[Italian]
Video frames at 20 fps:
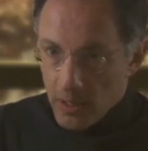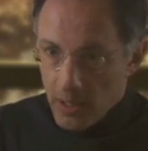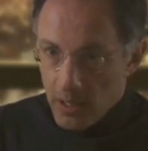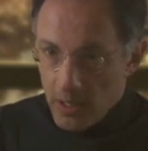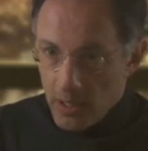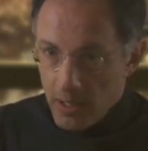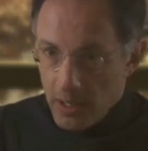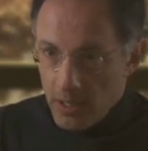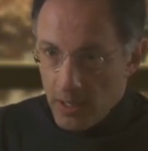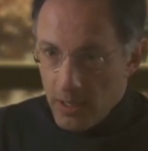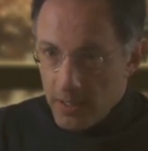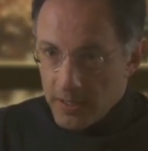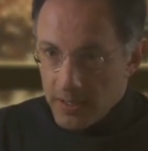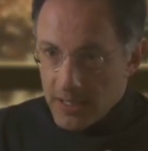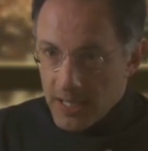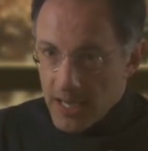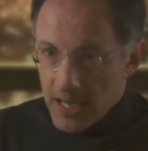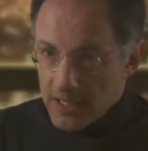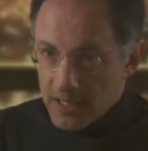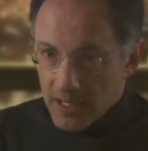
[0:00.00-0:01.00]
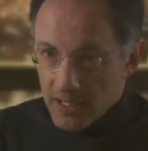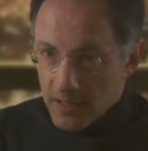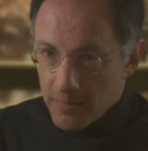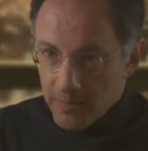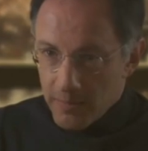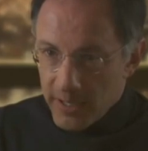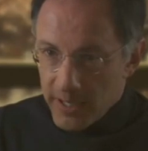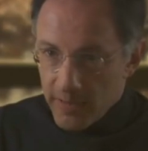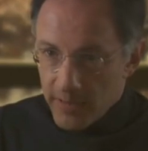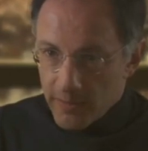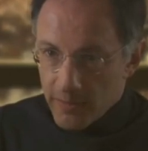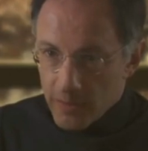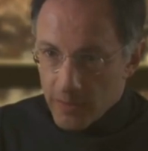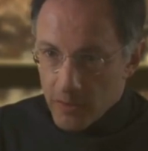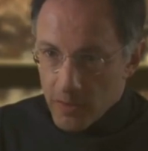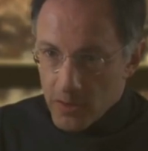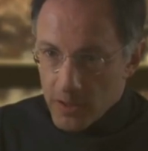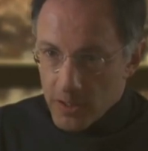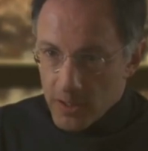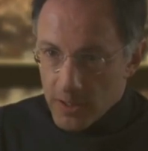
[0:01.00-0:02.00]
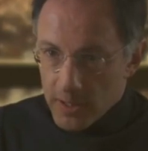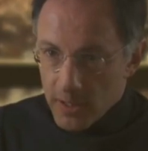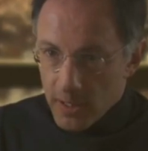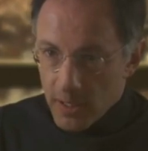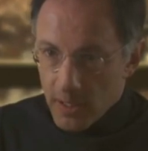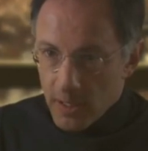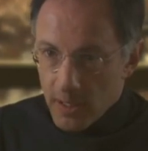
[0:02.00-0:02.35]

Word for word: si tende a competere con accanimento.